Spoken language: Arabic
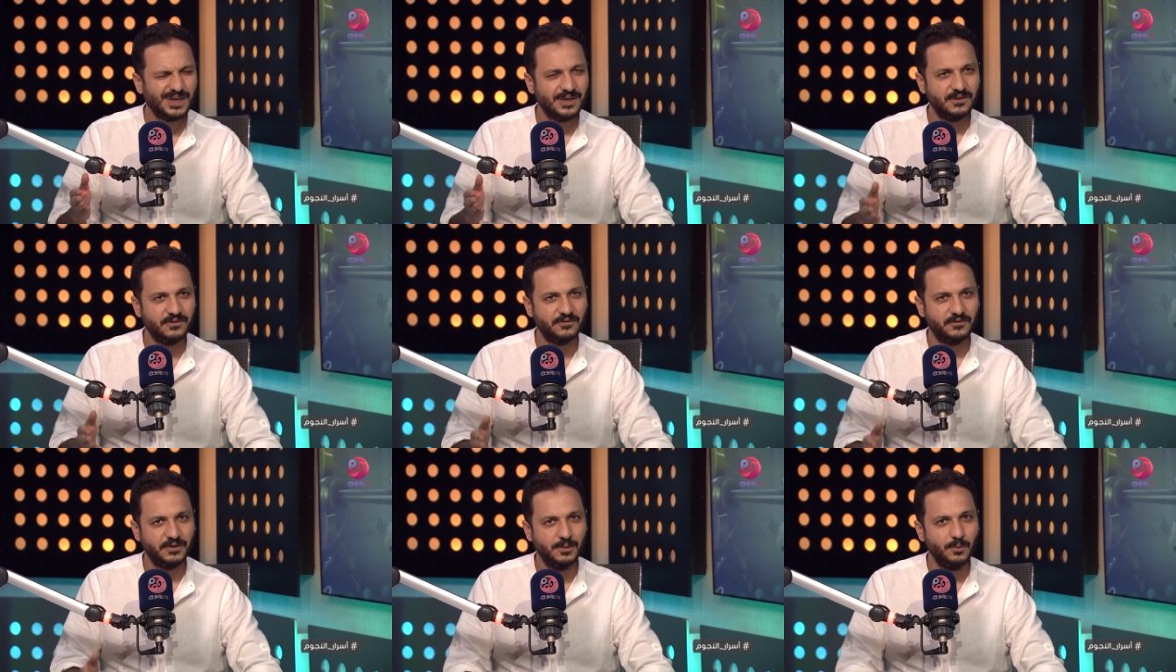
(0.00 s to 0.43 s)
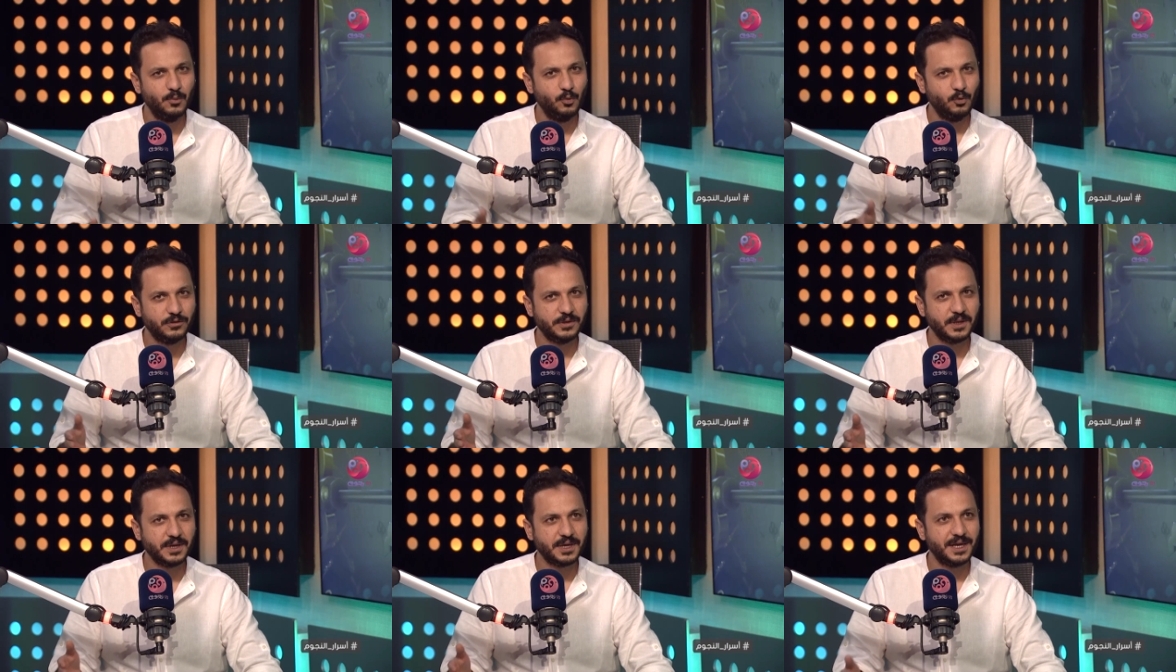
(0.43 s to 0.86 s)
فيلم
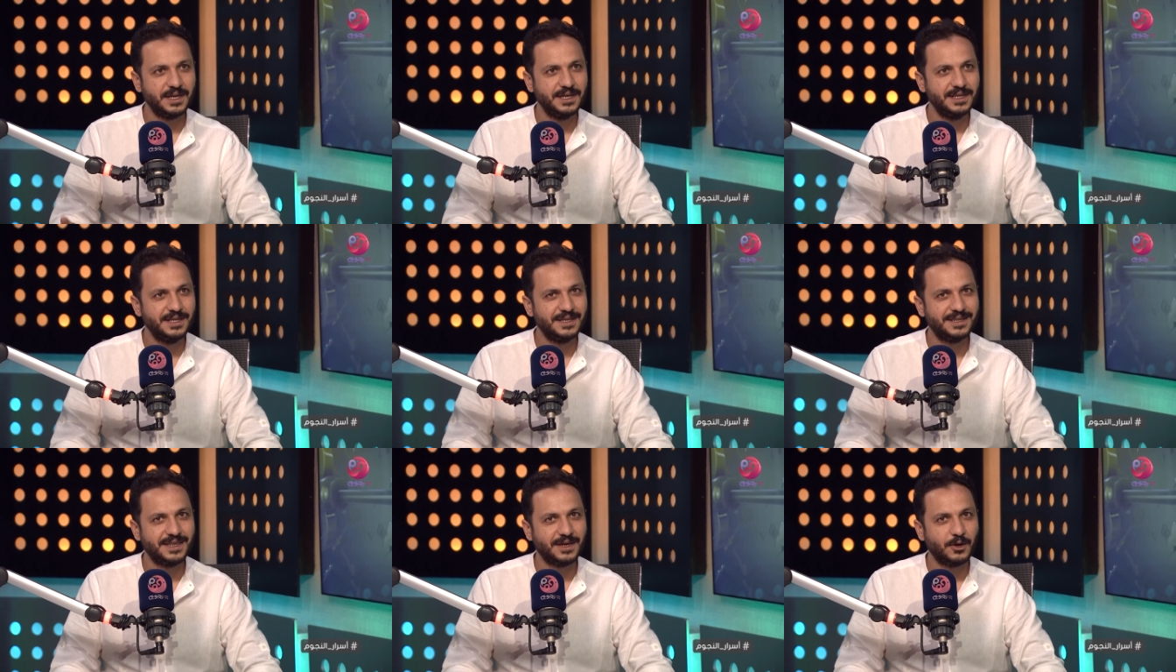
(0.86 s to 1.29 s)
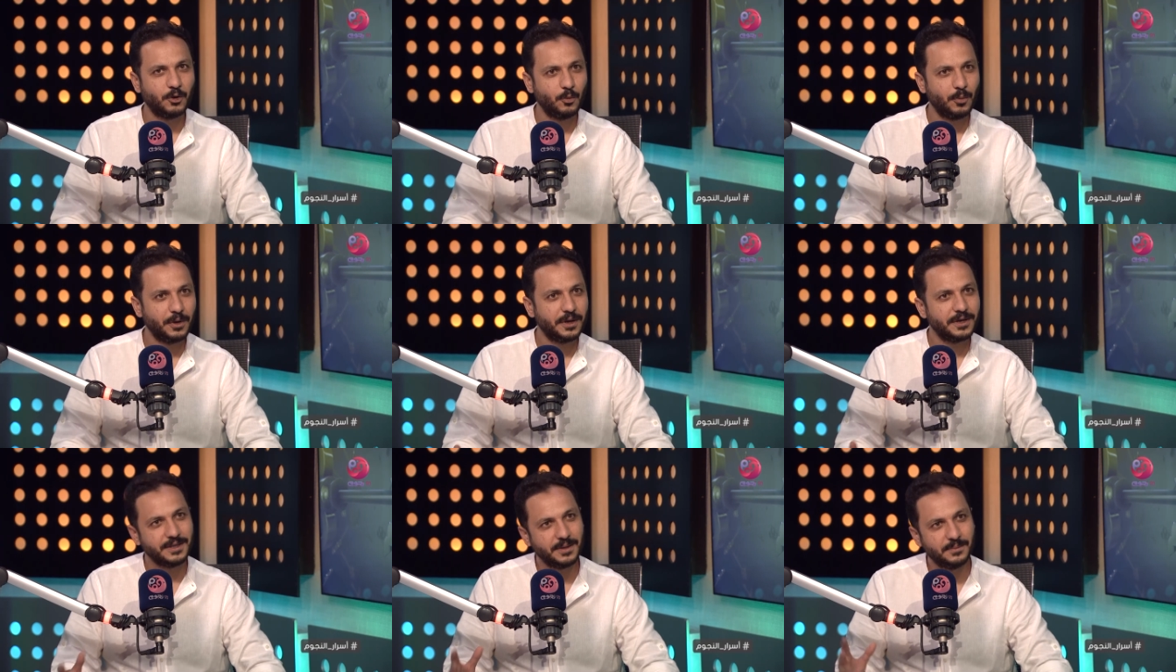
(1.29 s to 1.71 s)
موسى كان
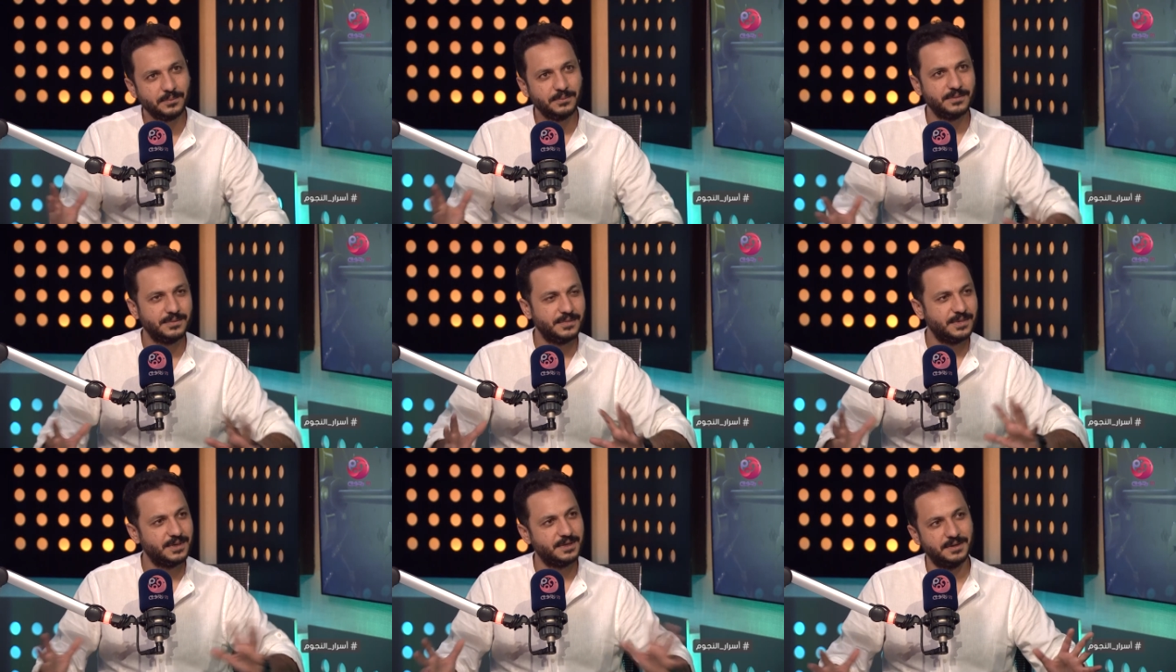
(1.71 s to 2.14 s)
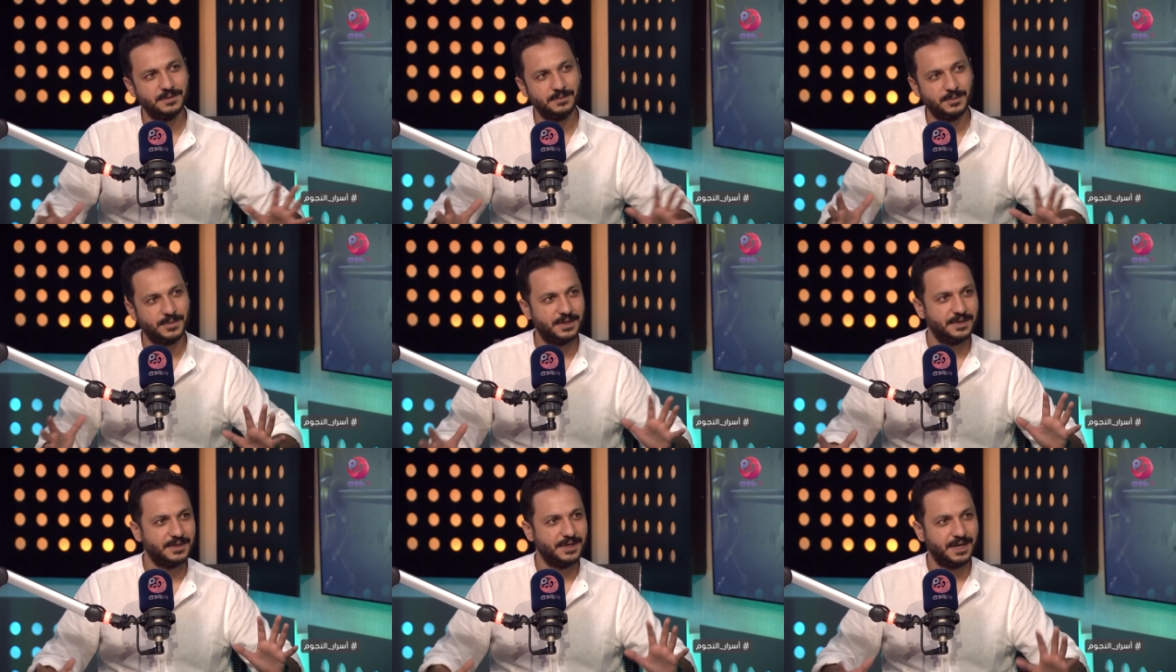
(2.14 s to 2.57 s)
تجربه كده آه،
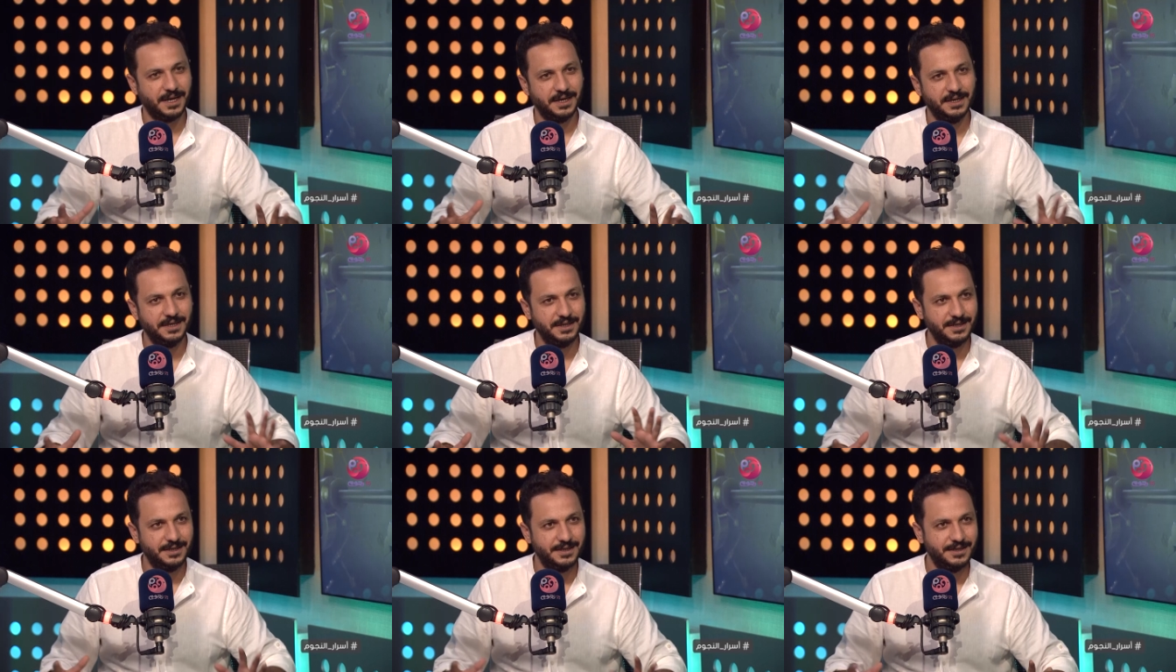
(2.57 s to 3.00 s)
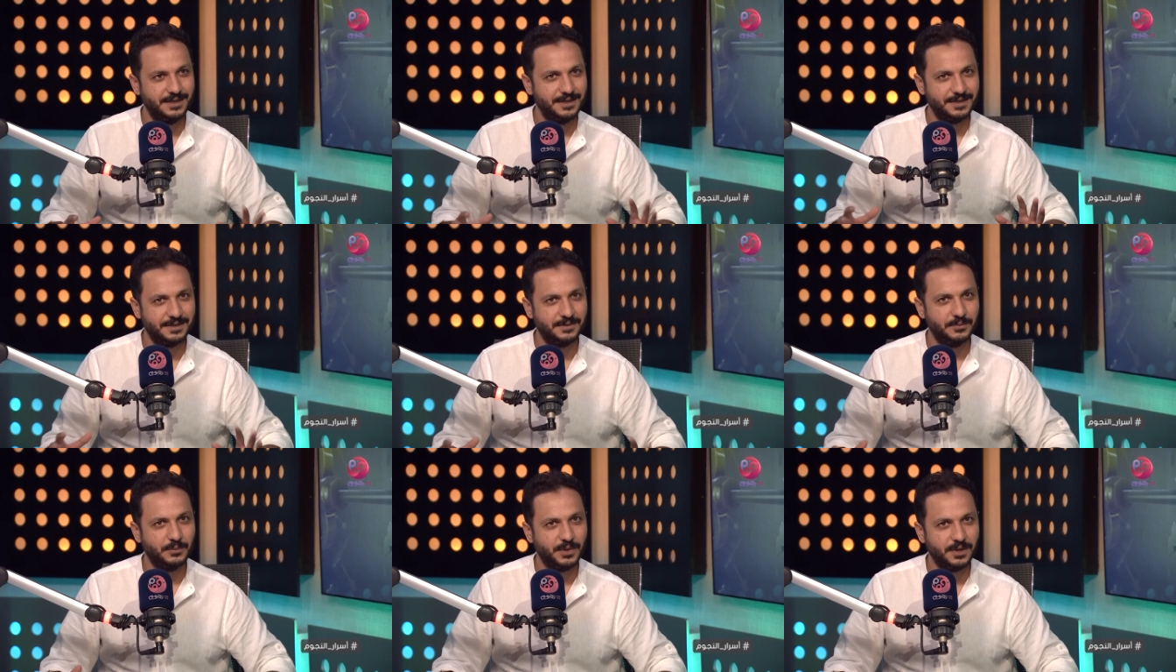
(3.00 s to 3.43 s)

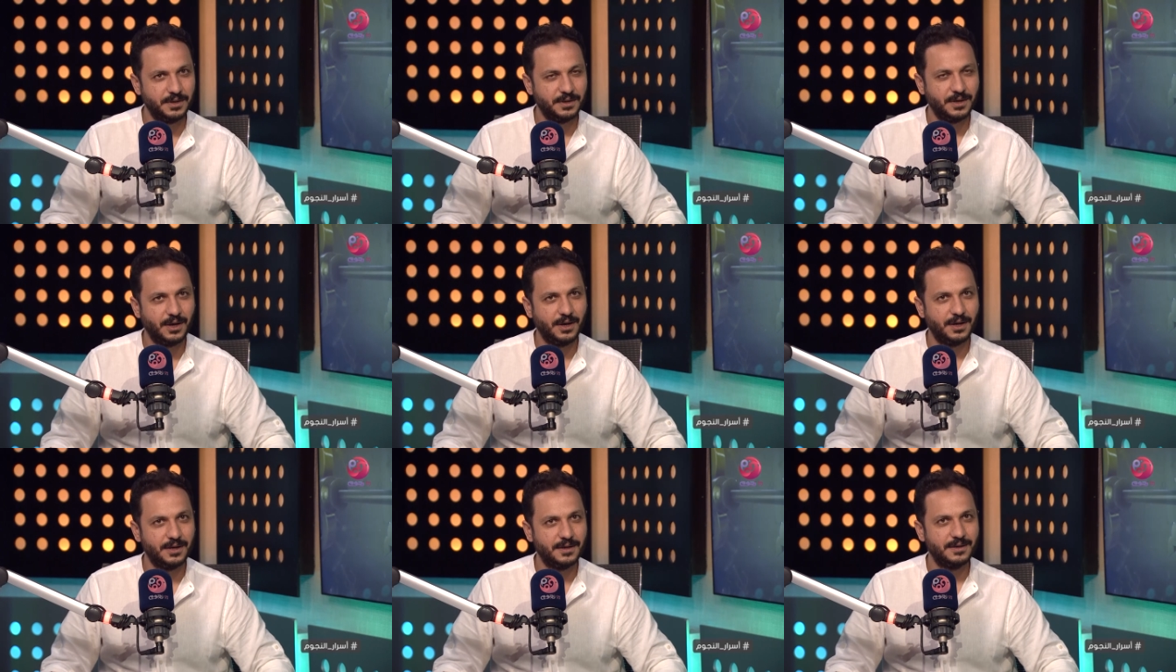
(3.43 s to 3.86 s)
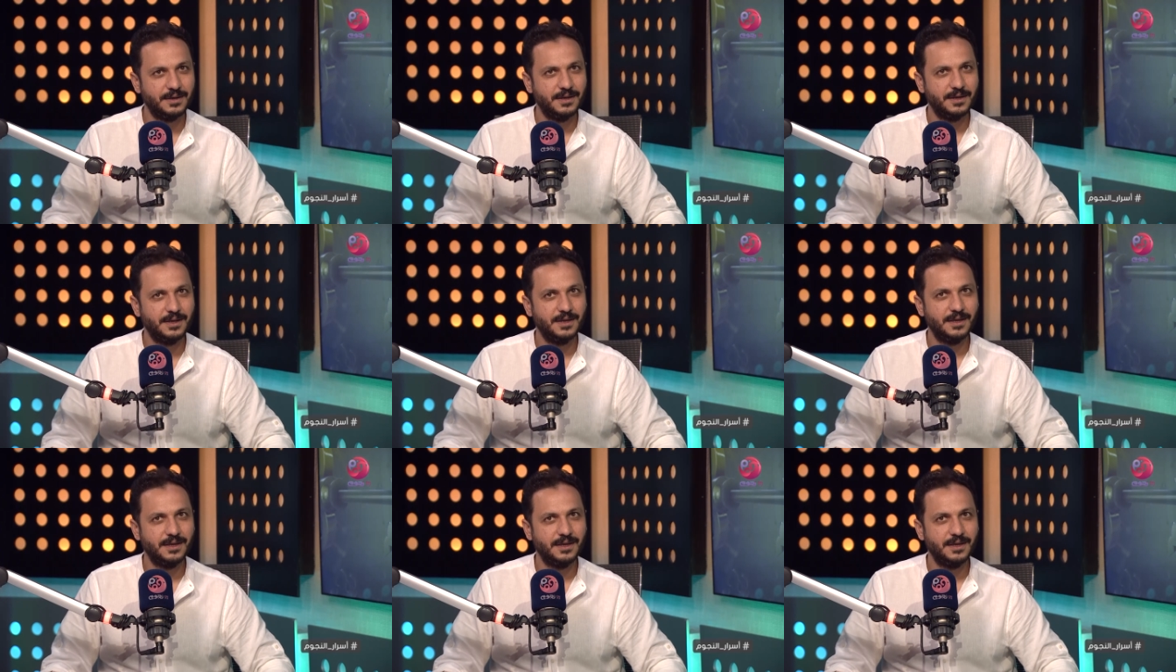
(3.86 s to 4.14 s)
يعني آه،